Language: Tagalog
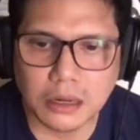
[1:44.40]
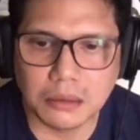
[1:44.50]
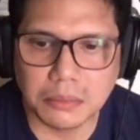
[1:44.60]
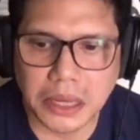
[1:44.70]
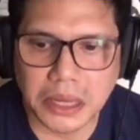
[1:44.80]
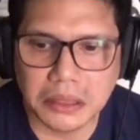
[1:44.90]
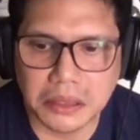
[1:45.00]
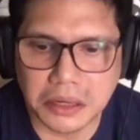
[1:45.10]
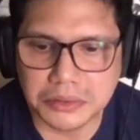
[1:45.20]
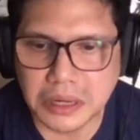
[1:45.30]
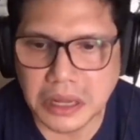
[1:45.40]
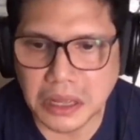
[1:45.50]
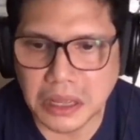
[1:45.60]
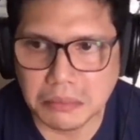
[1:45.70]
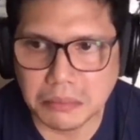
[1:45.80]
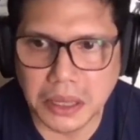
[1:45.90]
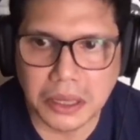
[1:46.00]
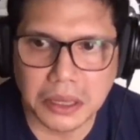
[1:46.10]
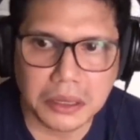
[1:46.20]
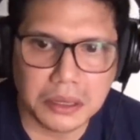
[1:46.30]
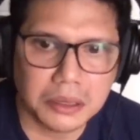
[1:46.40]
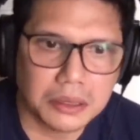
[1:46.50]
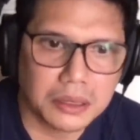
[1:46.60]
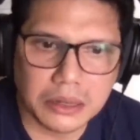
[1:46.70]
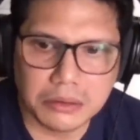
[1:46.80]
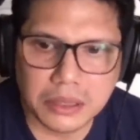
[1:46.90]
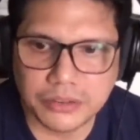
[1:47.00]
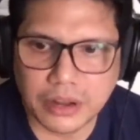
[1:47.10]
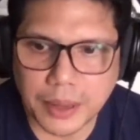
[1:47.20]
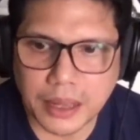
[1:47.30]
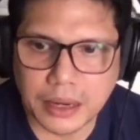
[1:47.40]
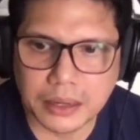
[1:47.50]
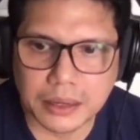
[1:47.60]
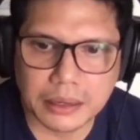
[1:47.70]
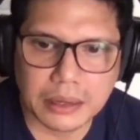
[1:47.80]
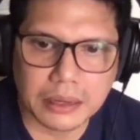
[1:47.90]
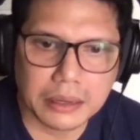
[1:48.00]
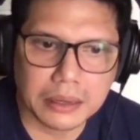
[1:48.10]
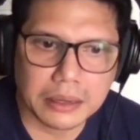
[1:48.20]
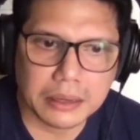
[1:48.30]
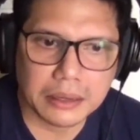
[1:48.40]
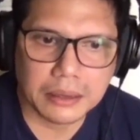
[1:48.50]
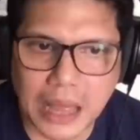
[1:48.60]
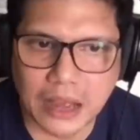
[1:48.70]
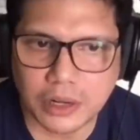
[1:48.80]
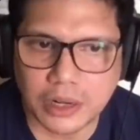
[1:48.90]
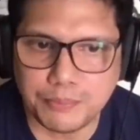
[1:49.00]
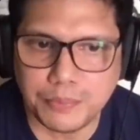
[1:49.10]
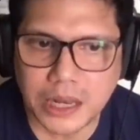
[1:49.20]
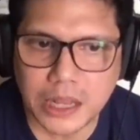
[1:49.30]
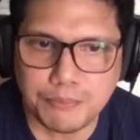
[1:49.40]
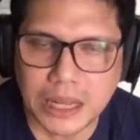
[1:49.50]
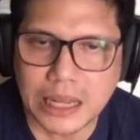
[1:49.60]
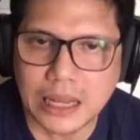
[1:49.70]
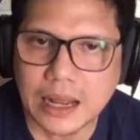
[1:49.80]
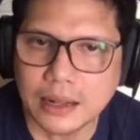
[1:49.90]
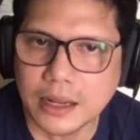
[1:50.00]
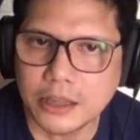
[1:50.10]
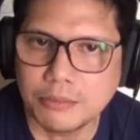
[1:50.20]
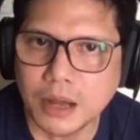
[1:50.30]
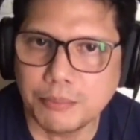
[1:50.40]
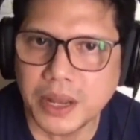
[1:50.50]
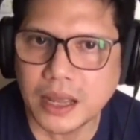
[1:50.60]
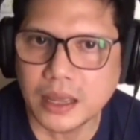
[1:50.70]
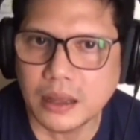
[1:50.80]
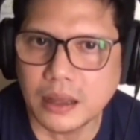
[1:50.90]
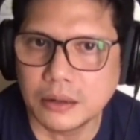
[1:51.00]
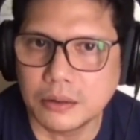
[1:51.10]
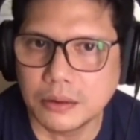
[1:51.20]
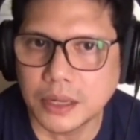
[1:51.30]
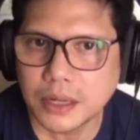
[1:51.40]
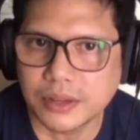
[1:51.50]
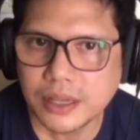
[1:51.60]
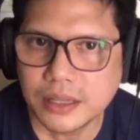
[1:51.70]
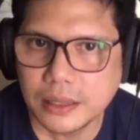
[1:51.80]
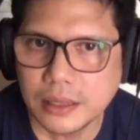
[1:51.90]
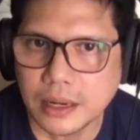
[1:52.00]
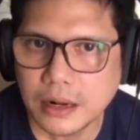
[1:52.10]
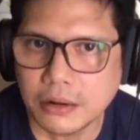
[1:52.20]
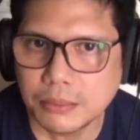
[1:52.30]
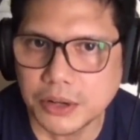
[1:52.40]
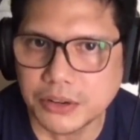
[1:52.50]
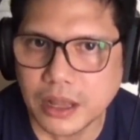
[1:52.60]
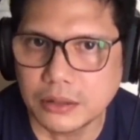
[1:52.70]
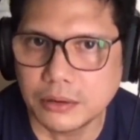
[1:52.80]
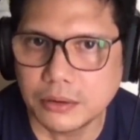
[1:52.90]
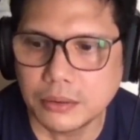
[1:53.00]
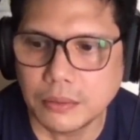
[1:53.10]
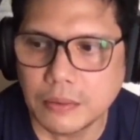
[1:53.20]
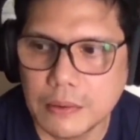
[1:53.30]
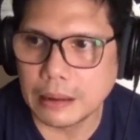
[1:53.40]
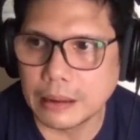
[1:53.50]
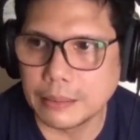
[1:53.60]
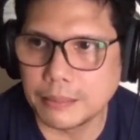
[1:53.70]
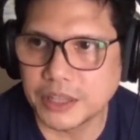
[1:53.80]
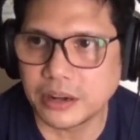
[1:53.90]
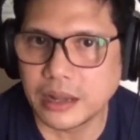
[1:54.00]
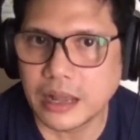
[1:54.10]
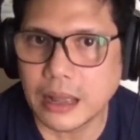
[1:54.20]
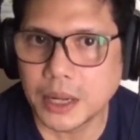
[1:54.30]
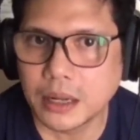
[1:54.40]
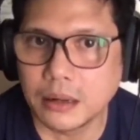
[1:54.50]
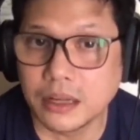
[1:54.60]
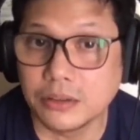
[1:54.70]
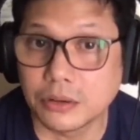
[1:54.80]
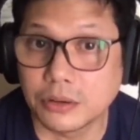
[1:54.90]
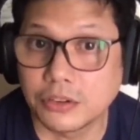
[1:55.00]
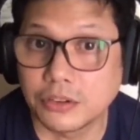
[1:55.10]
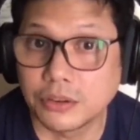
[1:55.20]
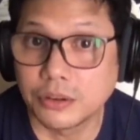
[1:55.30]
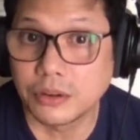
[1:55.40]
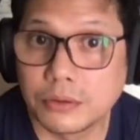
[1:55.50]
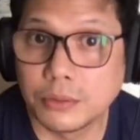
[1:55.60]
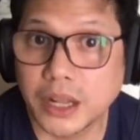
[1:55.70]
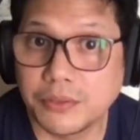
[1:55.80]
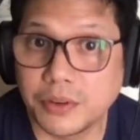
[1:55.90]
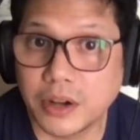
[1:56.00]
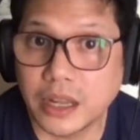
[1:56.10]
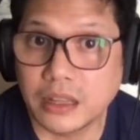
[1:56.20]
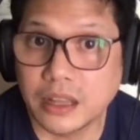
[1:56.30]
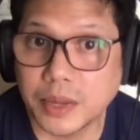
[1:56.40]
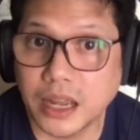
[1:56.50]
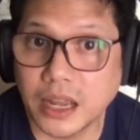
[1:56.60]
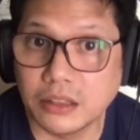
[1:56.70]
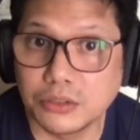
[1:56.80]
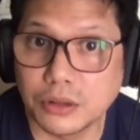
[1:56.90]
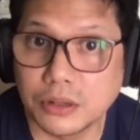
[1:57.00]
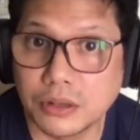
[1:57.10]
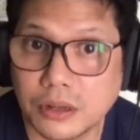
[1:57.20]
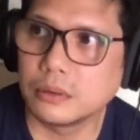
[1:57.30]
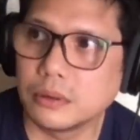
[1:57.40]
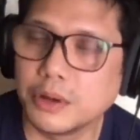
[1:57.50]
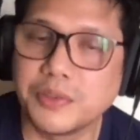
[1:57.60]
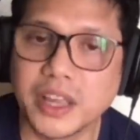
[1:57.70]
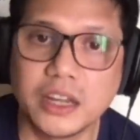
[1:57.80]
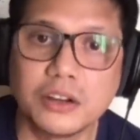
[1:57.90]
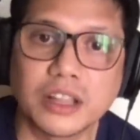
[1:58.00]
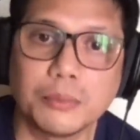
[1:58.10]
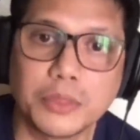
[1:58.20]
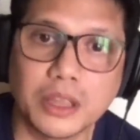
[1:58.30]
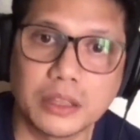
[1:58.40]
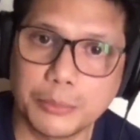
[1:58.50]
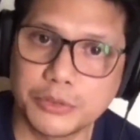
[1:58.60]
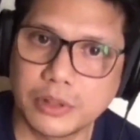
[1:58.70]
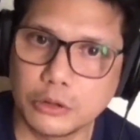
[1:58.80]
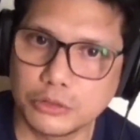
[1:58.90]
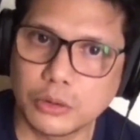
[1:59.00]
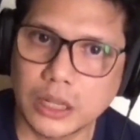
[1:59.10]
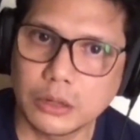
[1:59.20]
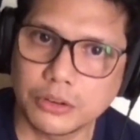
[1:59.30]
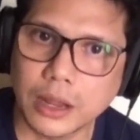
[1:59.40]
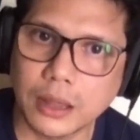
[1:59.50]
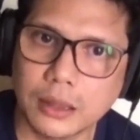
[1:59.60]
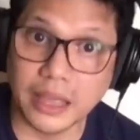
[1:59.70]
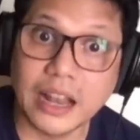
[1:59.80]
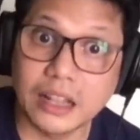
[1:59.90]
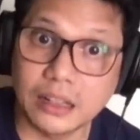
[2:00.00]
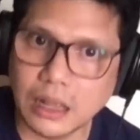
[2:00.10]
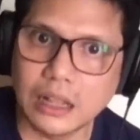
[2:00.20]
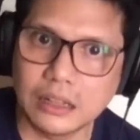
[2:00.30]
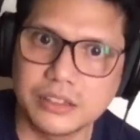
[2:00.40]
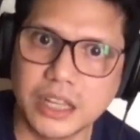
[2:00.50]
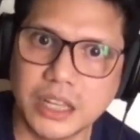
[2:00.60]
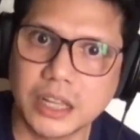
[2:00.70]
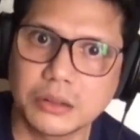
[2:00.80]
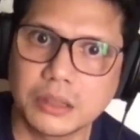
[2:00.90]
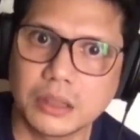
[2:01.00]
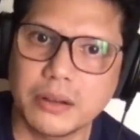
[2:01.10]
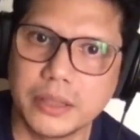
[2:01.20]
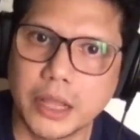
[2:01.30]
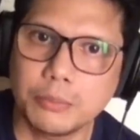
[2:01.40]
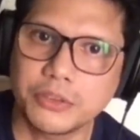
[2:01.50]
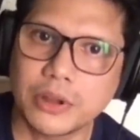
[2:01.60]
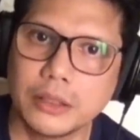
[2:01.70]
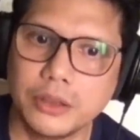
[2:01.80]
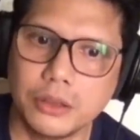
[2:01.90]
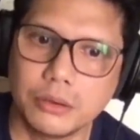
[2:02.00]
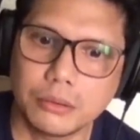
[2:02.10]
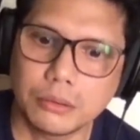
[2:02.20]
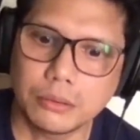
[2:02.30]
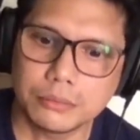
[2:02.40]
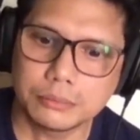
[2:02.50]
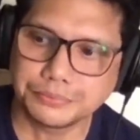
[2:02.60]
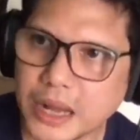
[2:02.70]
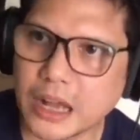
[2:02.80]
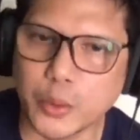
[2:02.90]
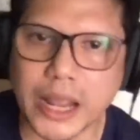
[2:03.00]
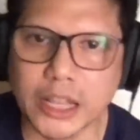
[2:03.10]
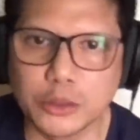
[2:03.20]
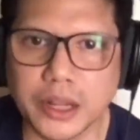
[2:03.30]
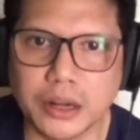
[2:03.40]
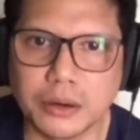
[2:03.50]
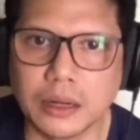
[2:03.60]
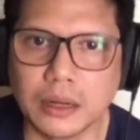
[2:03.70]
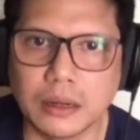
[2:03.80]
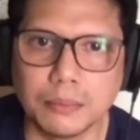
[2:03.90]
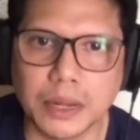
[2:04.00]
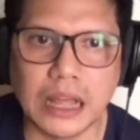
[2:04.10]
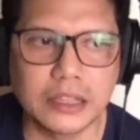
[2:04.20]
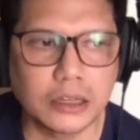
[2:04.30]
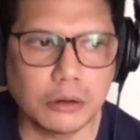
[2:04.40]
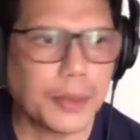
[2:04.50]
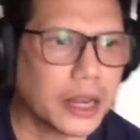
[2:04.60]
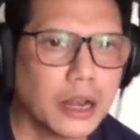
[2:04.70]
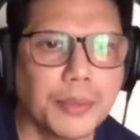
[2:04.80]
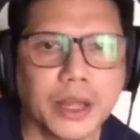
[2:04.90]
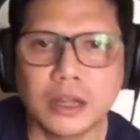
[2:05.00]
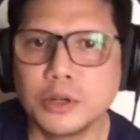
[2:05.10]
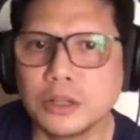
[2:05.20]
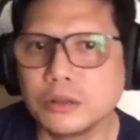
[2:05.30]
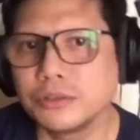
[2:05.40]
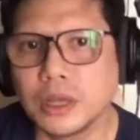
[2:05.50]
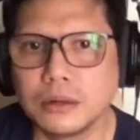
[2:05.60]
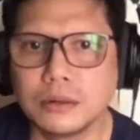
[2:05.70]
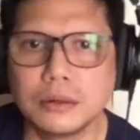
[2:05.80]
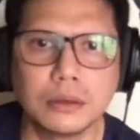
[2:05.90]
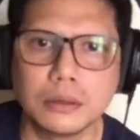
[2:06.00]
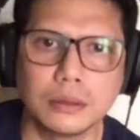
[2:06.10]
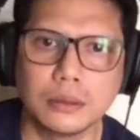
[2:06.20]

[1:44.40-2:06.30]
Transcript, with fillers: oh, may Hendrix na, may ano din siya pare, uh, actually pili-pili lang rin yung mga pinakinggan ko eh kasi hindi rin ako masyadong uh, matyaga mag-research. So whatever I can get my hands on or if I hear something tapos nagustuhan ko siya, then I'll I'll seek it out. Pero hindi ako masyado yung pagkakunentohan ako ng barkada ko. O pare, napakinggan mo na tong si ano,